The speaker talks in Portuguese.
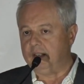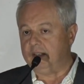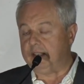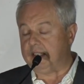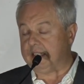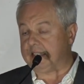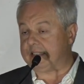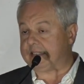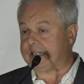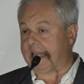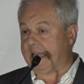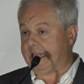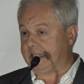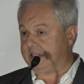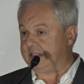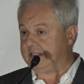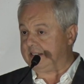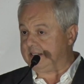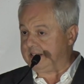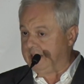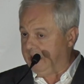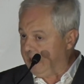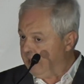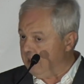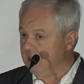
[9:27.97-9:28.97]
dissesse
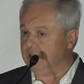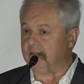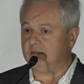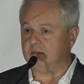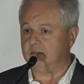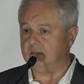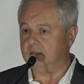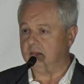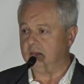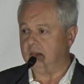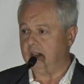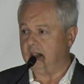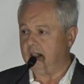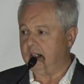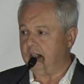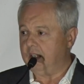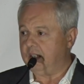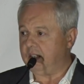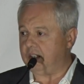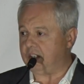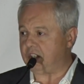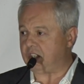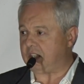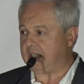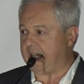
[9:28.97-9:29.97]
sim,
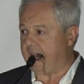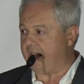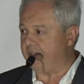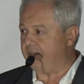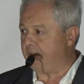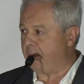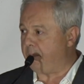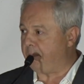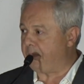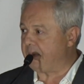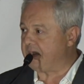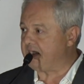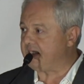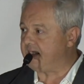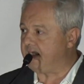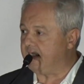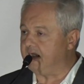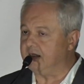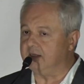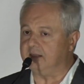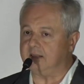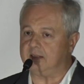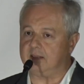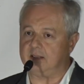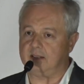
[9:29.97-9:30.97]
que estava
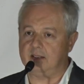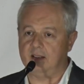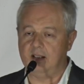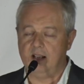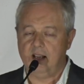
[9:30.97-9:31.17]
presente,